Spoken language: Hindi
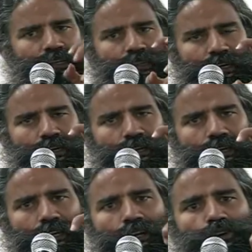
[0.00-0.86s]
जाता है
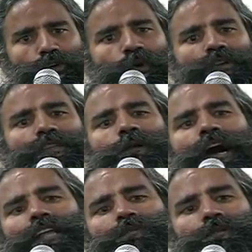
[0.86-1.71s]
एक को बोलते हम
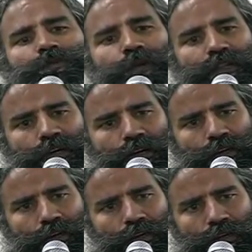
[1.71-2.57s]
आत्मस्पर्धा
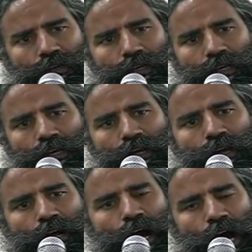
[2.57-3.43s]

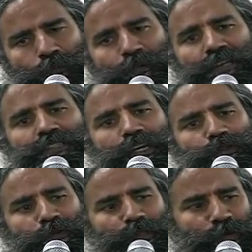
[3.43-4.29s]
अपने से
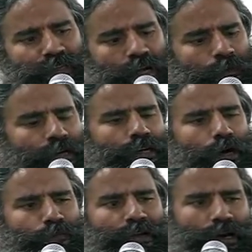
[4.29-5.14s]
अपनी स्पर्धा हम
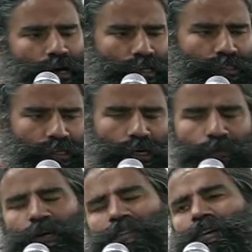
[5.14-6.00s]
अपना आज से कल
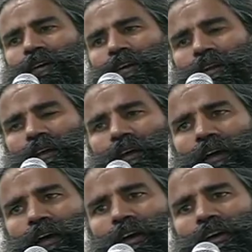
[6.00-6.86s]
बेहतर कर रहे
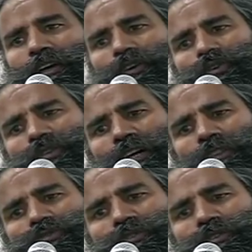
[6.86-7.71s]
हैं एक होता
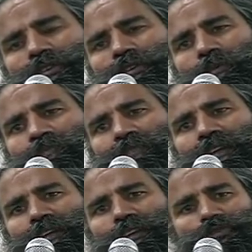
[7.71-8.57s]

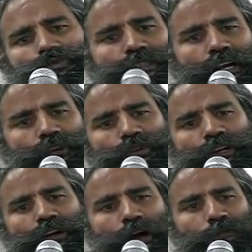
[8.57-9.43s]
कि दूसरा कोई
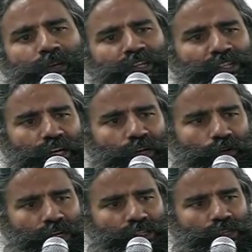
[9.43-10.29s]
ना कंपटीशन नहीं
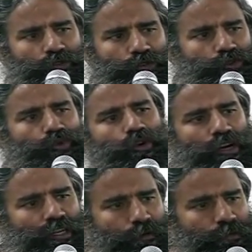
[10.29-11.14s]
होना चाहिए दूसरों को
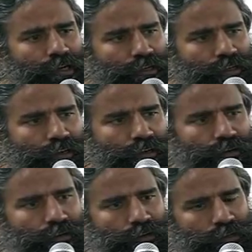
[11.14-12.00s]
खत्म करके
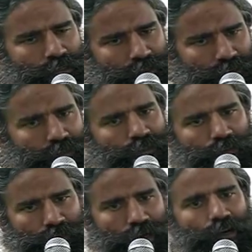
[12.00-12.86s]

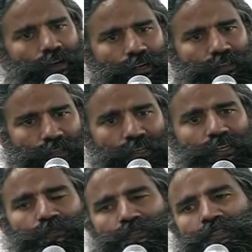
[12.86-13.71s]
अलग अलग
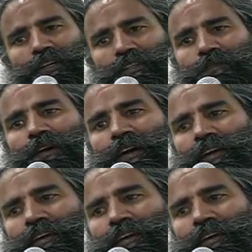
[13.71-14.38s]
तरीके हैं उसके खत्म करने